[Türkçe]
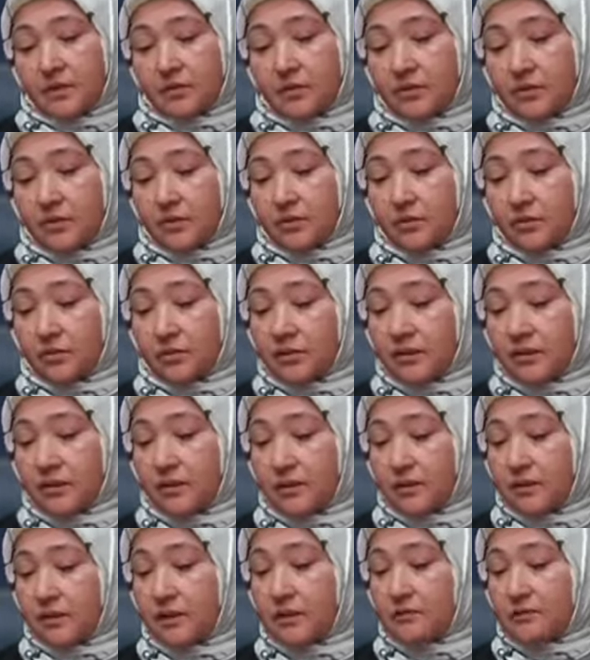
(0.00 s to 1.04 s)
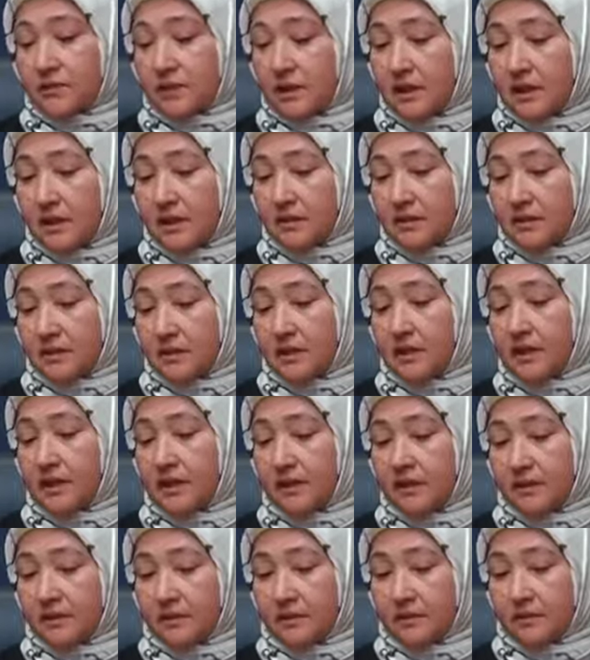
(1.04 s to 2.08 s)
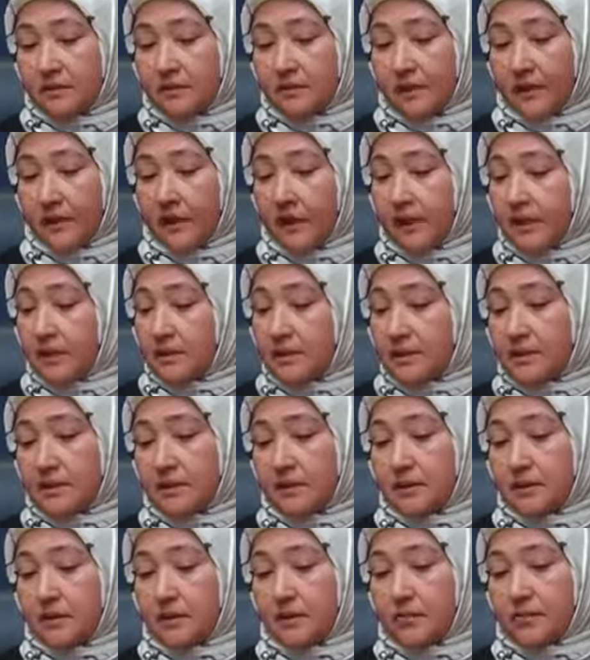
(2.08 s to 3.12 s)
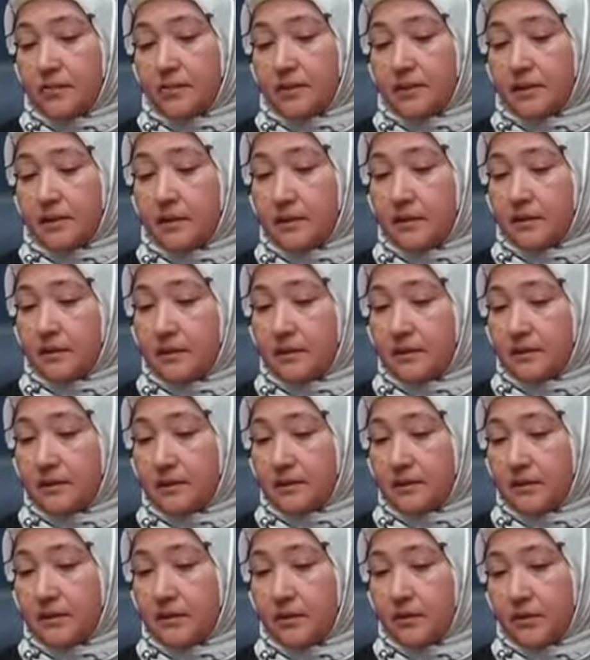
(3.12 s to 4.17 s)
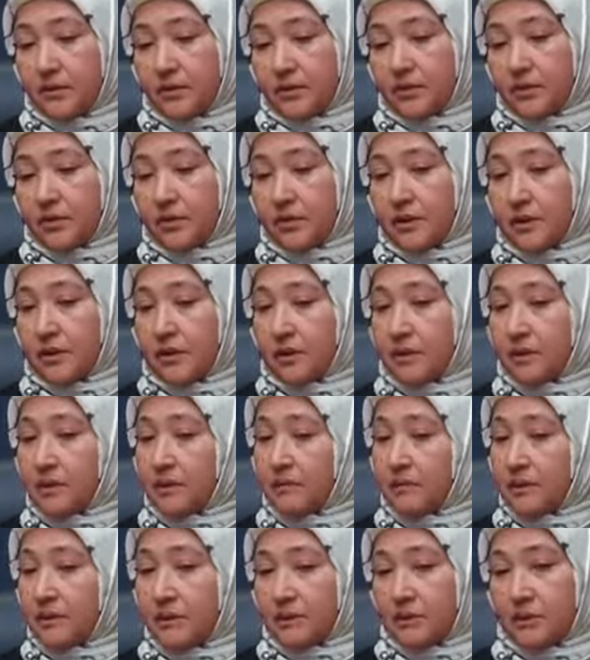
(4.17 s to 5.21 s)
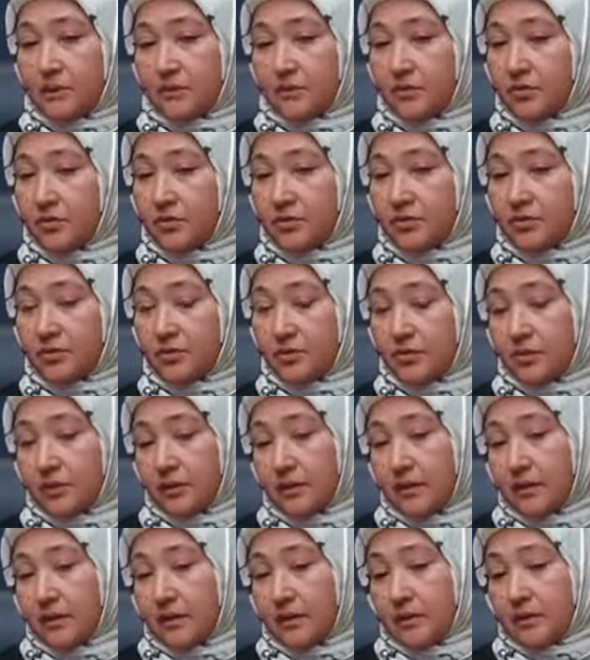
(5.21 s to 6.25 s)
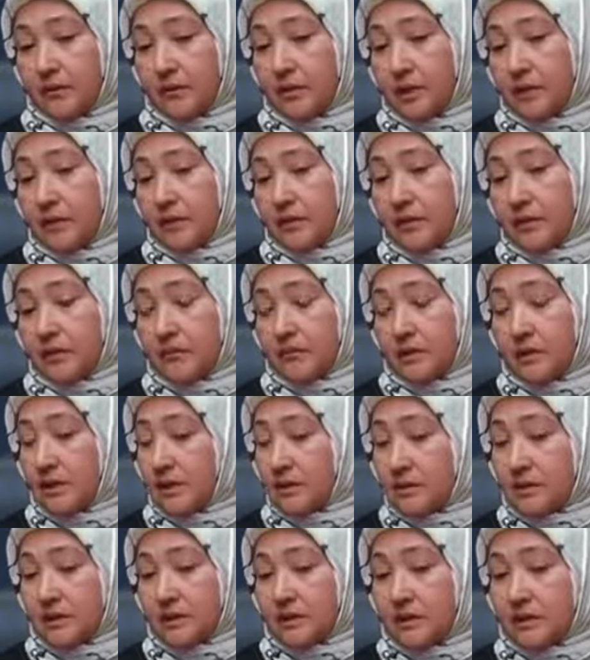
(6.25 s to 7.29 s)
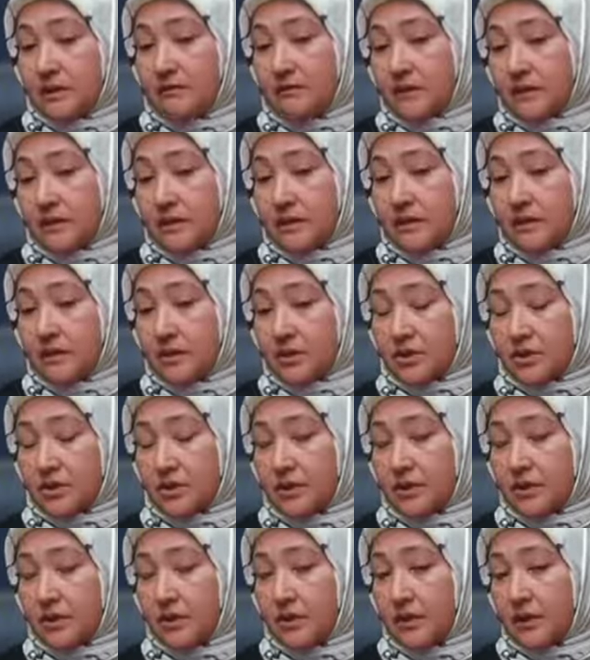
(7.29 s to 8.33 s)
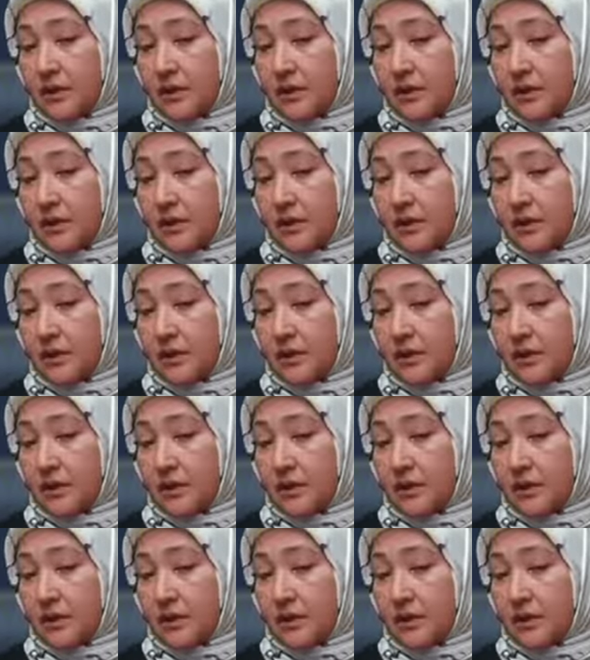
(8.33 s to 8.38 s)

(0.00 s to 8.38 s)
Sonra onda dedi imza at. Neye atayım? Sen dedi Türkiye'ye gittin. Türkiye'de kimlerle görüştün? Ben dedim ben Kazakistan vatandaşı.